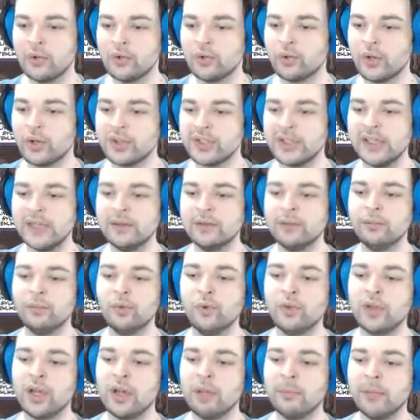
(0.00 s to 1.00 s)
Çok
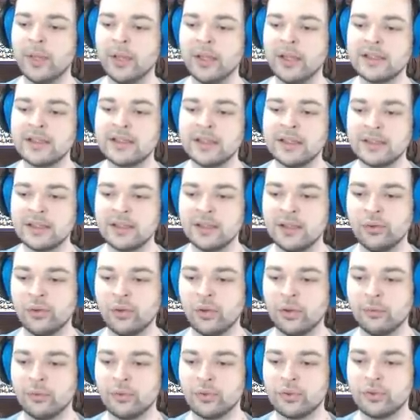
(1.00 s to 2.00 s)
sevdiğim ülkem bana sırtını
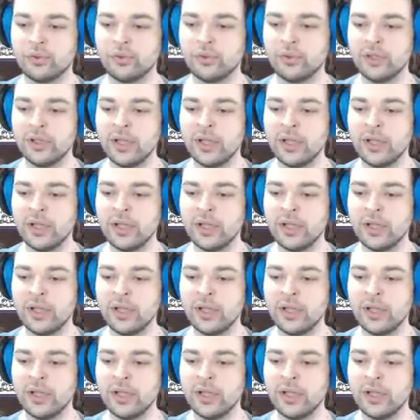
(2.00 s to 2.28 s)
dönmüştü.